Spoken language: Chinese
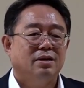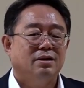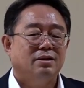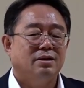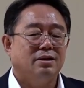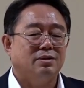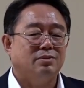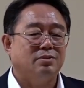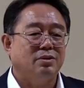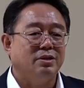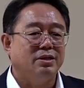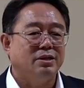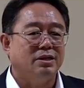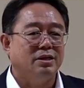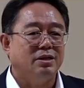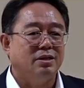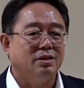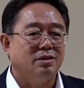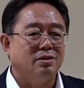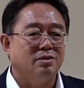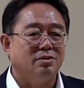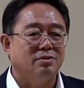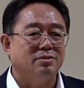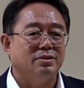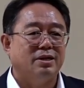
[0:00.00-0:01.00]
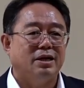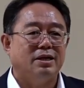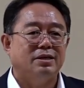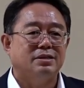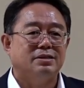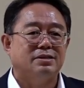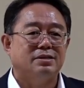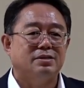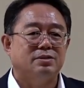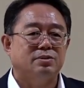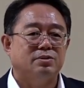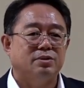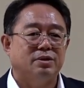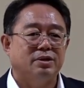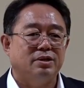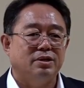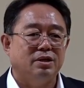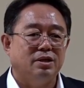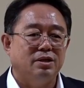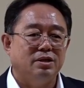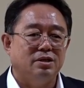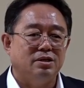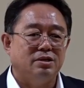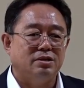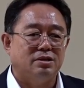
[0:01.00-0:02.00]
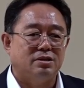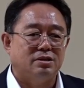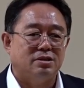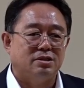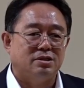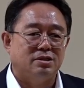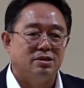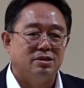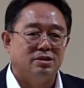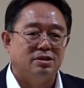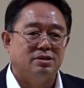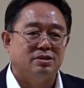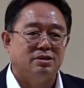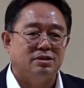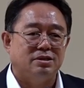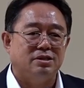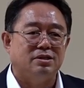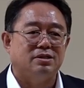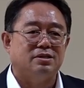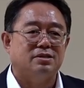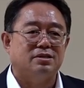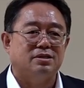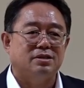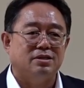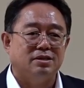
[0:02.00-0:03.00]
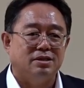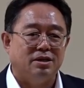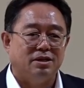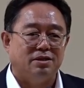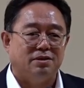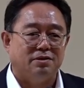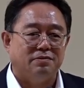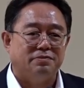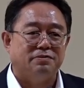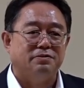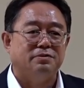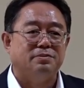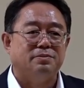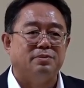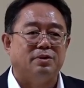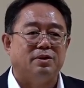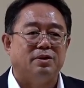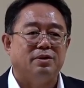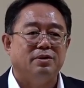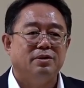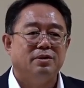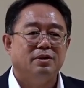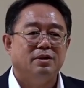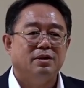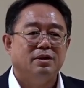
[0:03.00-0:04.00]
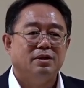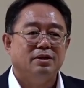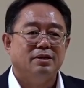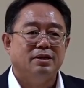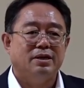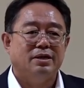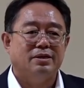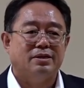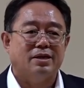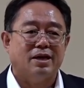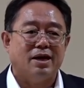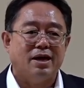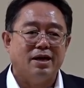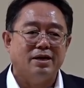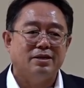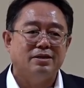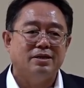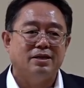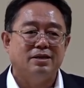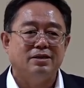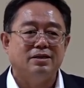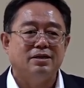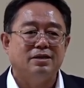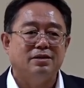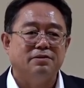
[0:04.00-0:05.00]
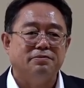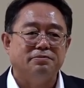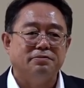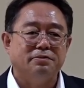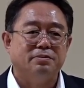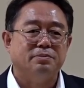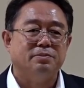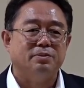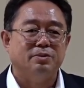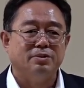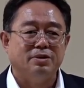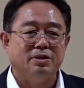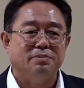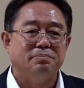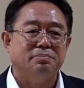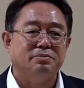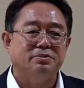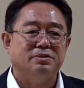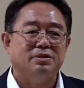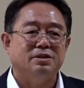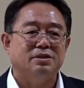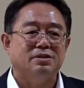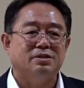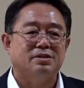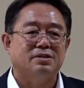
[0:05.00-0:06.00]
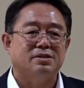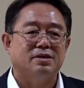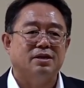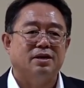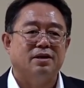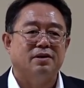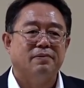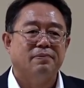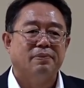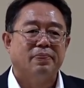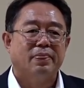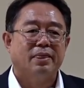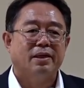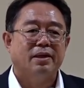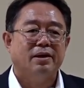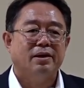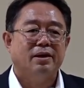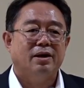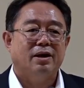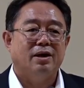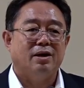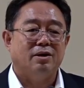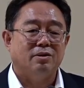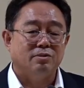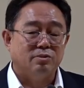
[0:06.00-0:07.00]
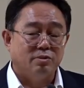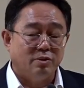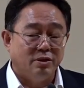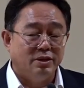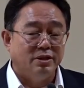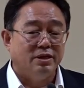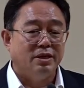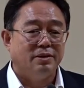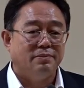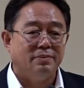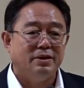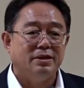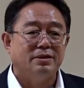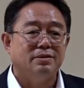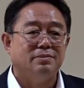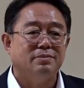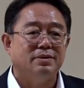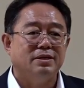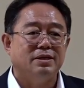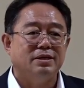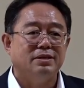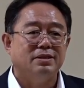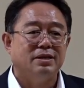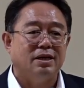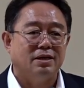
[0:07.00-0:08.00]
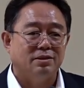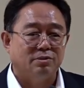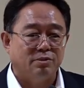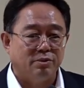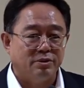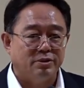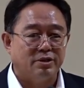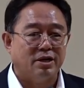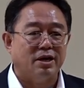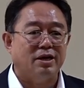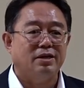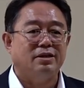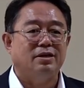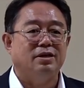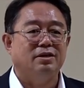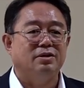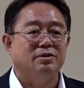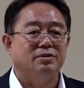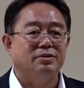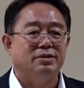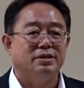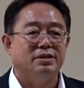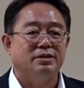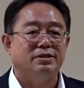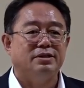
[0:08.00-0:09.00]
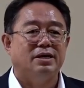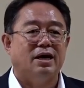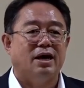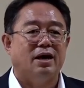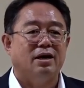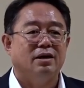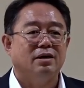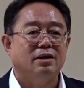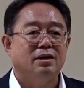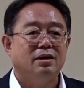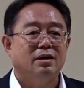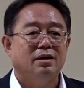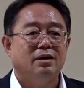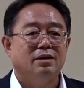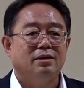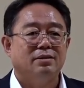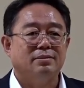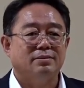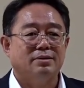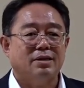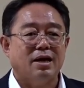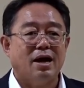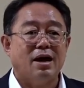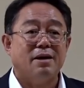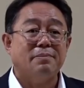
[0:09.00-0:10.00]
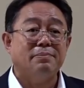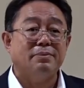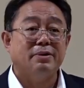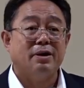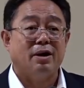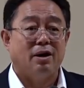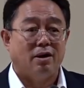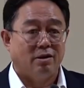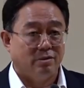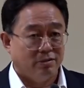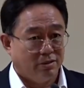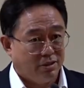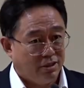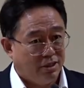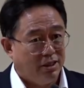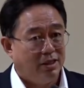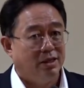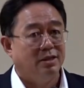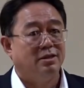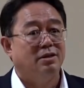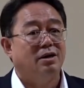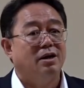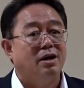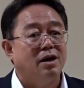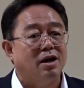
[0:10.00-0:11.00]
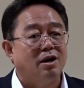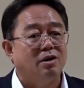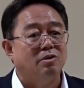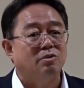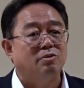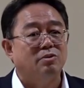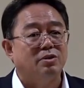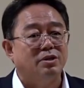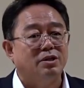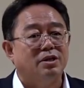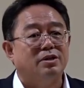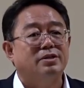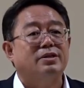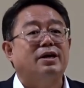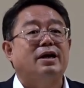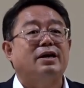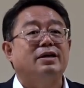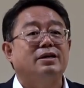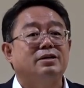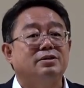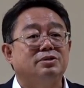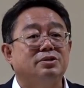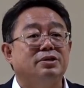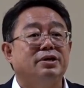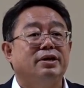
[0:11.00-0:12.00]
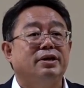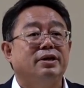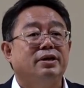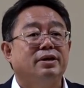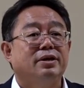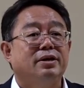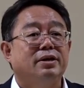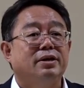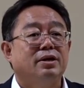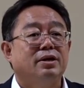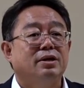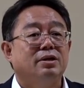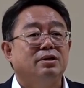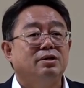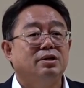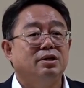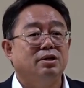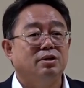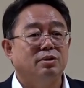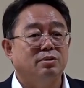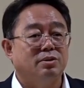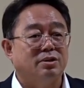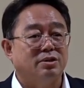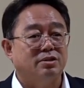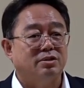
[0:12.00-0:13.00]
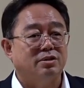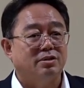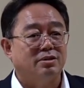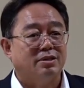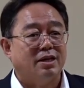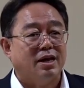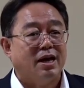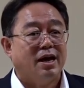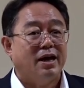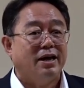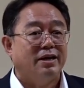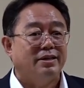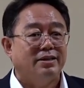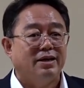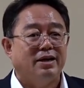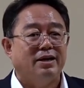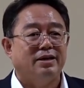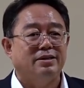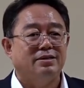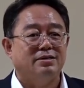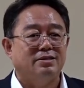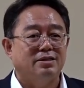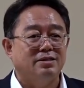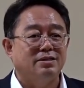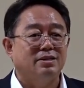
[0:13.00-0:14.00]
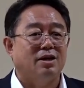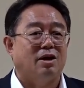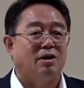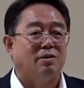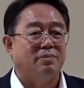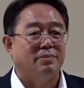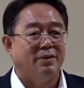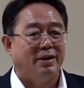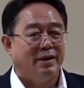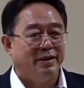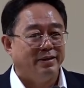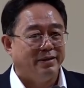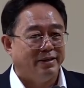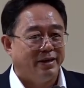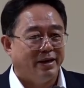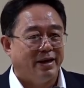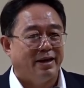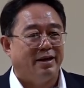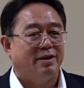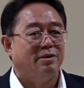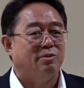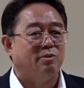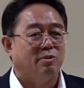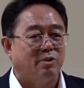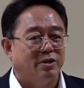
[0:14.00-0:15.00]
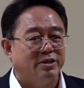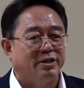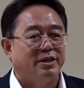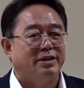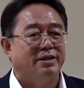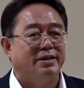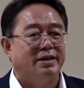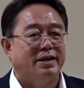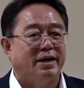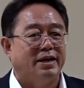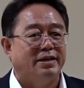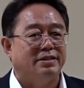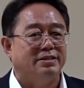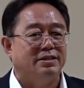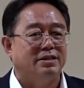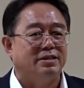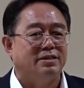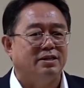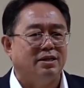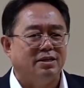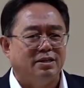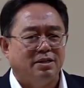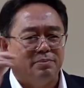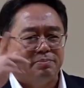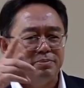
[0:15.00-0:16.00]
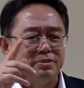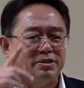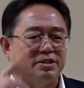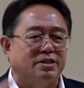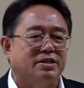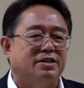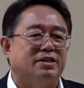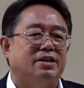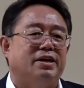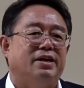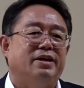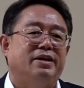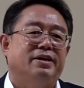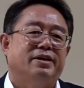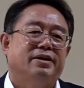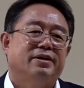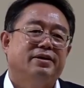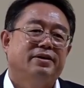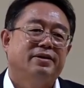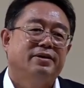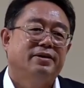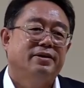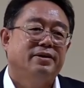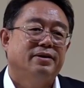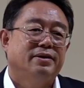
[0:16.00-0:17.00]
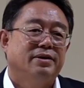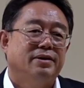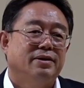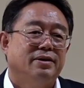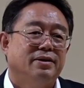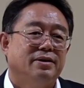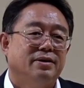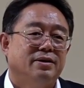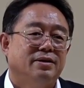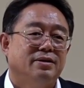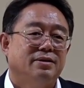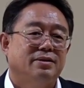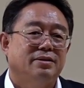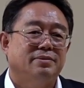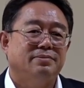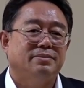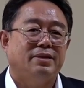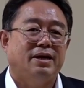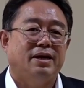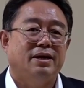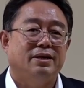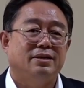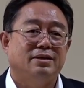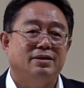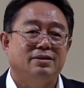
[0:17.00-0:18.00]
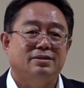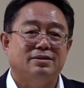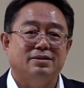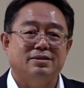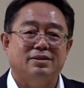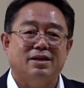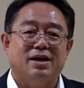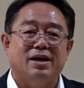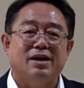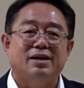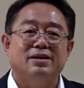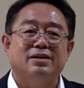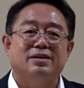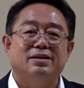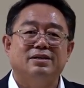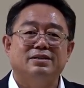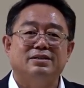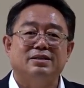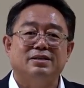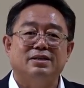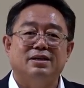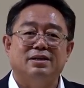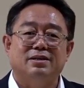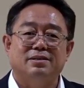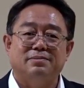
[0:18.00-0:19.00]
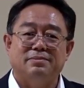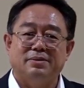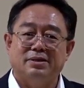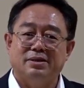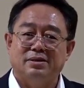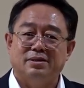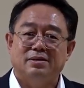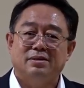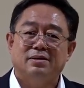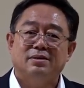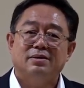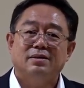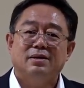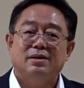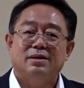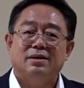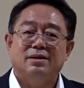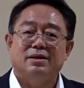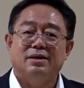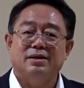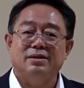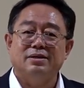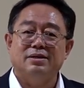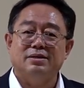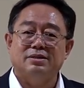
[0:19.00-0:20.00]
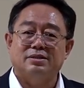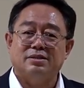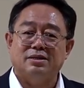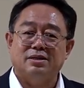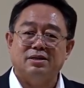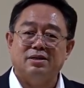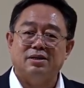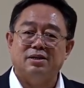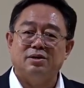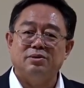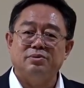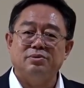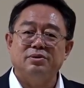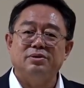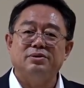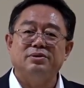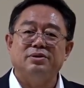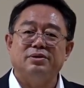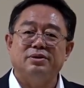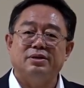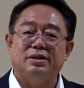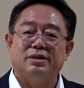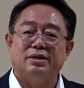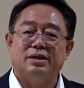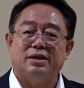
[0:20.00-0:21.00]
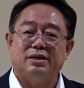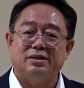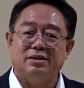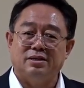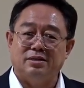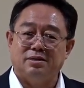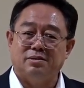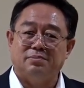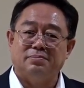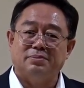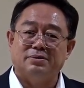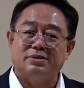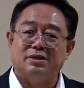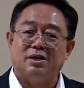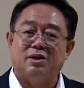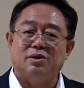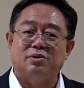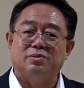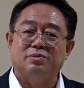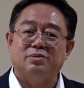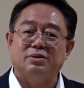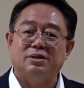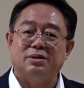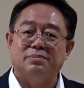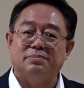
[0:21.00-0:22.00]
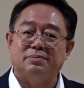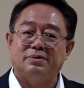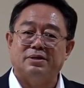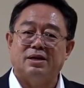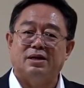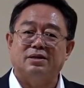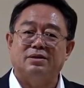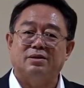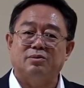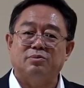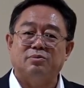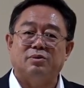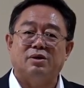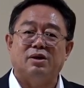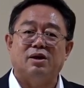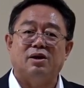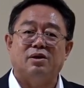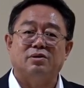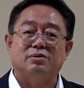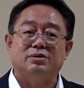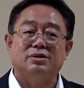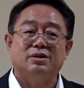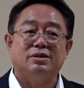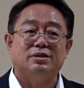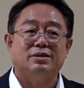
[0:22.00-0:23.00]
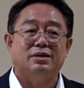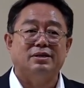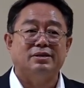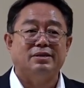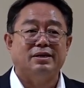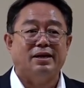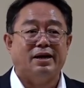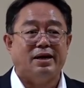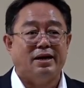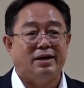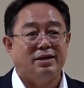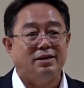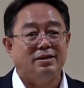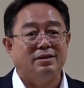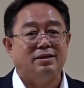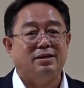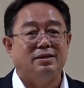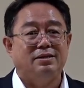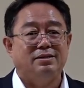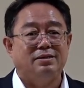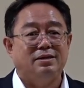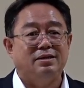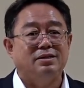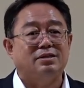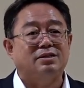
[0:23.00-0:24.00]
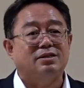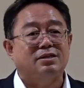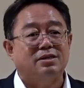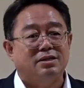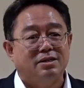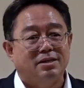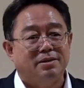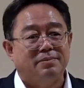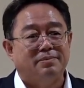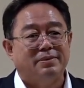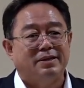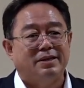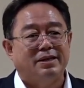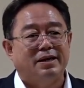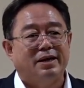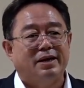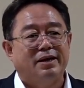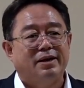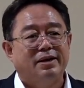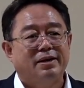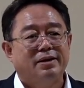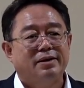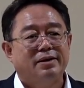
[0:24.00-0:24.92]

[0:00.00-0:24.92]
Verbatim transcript: 那对你的后代子孙，你只祭祀你的父母，你太太的父母你不祭祀，好，对你没什么影响，对太太有影响。那他不好，你能好过到哪里去？你跟我说太太真倒霉，你还活得很开心，那你不是个人，对不对？你这太恶心了。那么，给你生儿育女的人你都不照顾，你不知让他过好日子，你还你你是个人吗？你